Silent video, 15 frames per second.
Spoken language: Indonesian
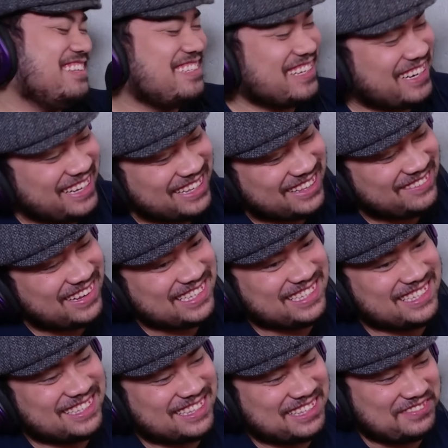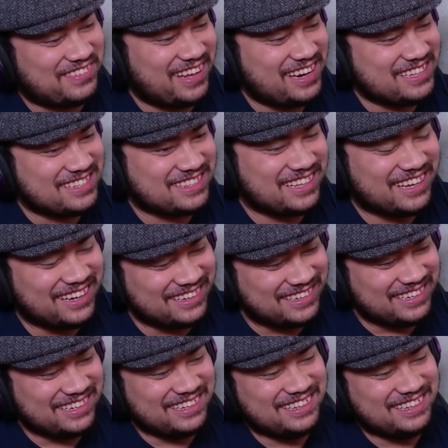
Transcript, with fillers: cerita masih tetap malas tahu.